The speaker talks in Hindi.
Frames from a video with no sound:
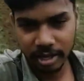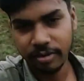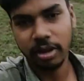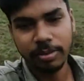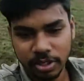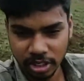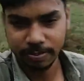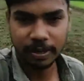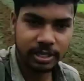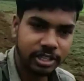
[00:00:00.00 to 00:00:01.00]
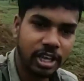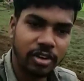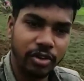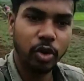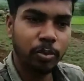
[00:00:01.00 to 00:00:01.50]
ये अभी सस्पेंस
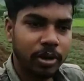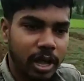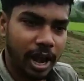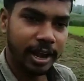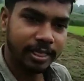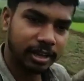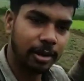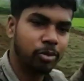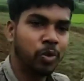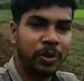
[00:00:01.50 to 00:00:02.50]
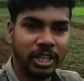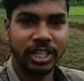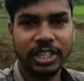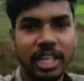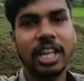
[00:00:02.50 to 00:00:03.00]
है वीडियो में एंड तक आपको
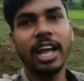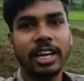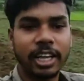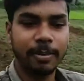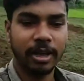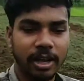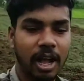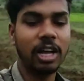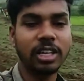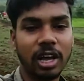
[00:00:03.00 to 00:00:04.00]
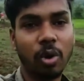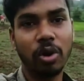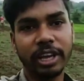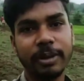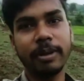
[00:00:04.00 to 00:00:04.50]
पता चल जाएगा कि मैं कहाँ जा रहा
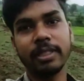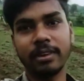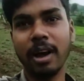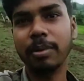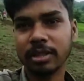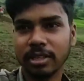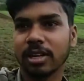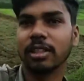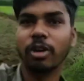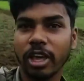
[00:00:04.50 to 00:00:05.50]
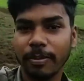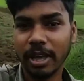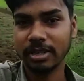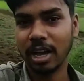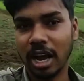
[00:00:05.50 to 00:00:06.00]
हूँ लेकिन मैं इतना बता सकता हूँ कि
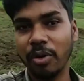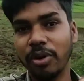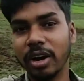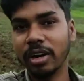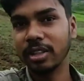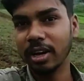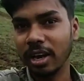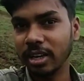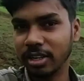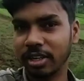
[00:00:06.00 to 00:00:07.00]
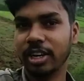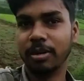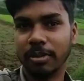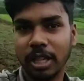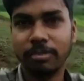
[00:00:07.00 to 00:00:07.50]
मैं जा रहा हूँ अदर
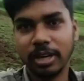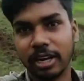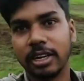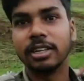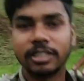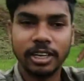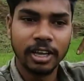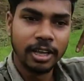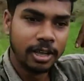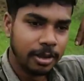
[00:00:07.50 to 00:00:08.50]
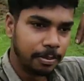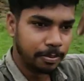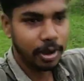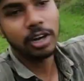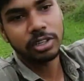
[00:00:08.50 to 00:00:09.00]
स्टेट मतलब झारखंड से
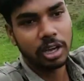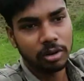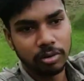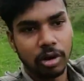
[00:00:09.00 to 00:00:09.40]
बाहर जा रहा